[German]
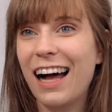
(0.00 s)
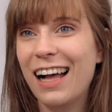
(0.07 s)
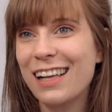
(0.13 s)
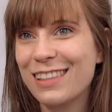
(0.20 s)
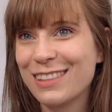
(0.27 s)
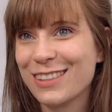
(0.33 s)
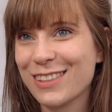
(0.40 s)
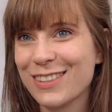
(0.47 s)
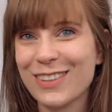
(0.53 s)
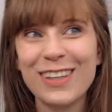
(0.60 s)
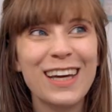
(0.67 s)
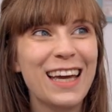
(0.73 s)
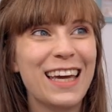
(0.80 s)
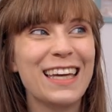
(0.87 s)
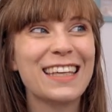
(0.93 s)
Also,
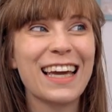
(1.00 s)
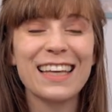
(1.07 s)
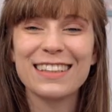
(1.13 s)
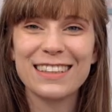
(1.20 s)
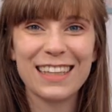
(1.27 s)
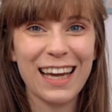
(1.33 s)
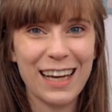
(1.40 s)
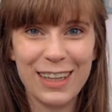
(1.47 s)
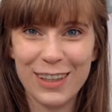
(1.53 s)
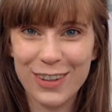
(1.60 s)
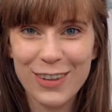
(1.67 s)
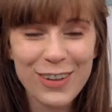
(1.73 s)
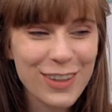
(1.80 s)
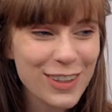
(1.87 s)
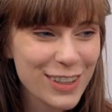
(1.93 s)
ich esse keine
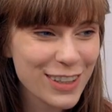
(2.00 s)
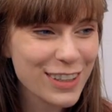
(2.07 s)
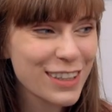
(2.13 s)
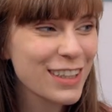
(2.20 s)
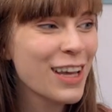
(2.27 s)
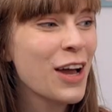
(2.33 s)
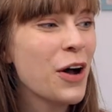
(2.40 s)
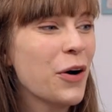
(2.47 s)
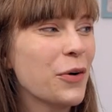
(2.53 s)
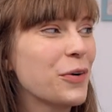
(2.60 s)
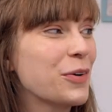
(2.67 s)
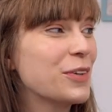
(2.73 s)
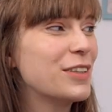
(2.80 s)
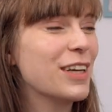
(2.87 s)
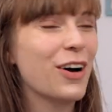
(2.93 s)
Kirschen
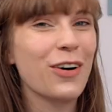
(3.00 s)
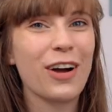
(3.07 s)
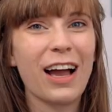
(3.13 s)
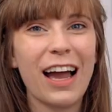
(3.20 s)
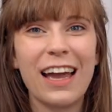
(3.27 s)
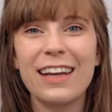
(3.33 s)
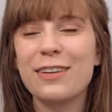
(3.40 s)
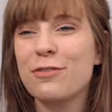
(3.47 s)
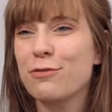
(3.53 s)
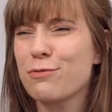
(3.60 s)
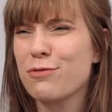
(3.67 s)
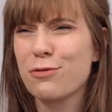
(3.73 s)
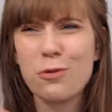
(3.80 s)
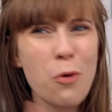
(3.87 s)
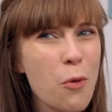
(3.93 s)
und auch keinen
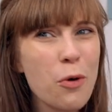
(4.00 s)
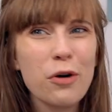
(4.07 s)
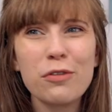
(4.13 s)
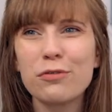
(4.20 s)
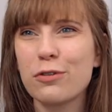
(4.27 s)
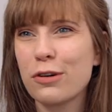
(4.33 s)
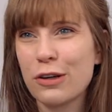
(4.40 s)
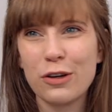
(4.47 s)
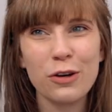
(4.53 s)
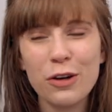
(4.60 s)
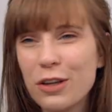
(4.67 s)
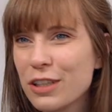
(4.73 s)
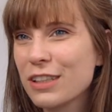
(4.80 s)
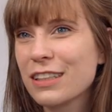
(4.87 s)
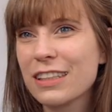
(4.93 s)
Kuchen, wo
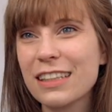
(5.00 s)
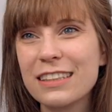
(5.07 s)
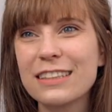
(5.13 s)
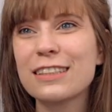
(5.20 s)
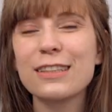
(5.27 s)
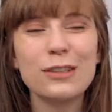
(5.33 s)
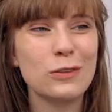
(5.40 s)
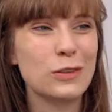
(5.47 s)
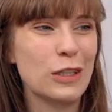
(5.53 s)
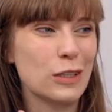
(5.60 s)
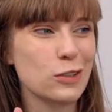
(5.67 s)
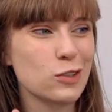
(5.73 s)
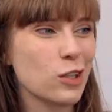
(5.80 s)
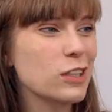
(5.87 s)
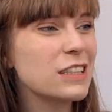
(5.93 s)
Kirschen drin sind
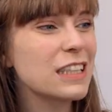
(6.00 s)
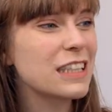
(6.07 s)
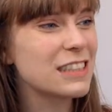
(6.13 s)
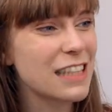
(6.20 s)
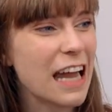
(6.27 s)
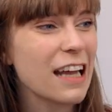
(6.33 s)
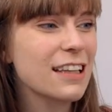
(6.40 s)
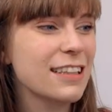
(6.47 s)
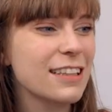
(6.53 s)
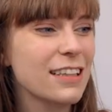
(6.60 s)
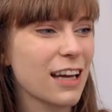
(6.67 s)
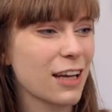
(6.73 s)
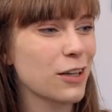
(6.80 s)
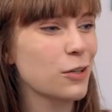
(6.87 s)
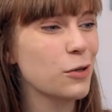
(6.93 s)
oder sonstige Sachen, die
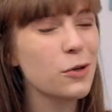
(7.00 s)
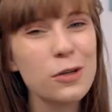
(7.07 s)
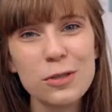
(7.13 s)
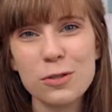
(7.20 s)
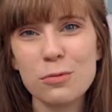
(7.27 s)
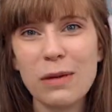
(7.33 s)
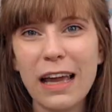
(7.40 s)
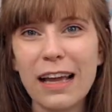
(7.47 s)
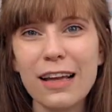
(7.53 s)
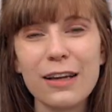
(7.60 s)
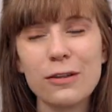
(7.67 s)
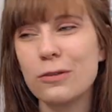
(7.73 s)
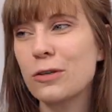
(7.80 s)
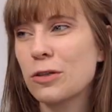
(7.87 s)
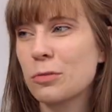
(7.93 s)
nach Kirsch
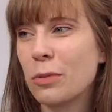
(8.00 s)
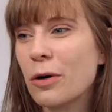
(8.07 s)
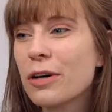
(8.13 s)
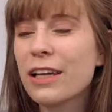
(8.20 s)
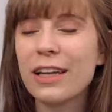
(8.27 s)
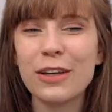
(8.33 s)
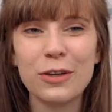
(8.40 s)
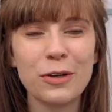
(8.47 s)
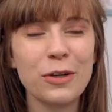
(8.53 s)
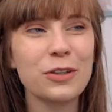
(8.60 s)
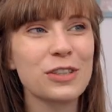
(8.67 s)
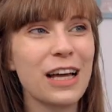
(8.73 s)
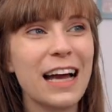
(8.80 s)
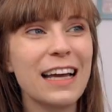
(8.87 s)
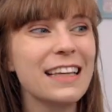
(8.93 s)
schmecken, Kirschpudding,
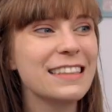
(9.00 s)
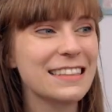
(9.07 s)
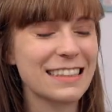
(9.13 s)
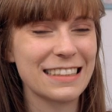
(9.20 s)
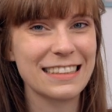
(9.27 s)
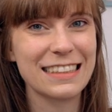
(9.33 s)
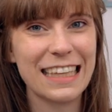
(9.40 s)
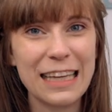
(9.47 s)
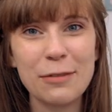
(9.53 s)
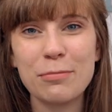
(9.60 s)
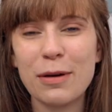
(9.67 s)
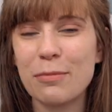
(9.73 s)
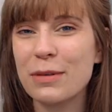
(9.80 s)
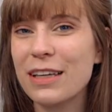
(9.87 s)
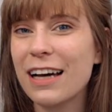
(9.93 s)
Kirscheis. Das geht
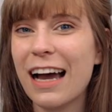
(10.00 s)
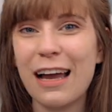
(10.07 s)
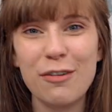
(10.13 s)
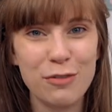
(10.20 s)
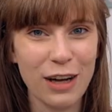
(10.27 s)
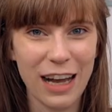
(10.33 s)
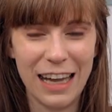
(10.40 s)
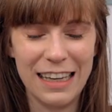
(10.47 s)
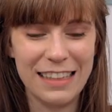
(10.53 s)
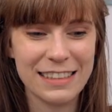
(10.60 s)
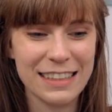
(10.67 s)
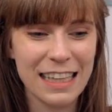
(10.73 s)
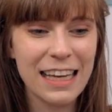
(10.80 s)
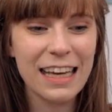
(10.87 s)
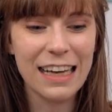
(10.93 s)
bei mir einfach alles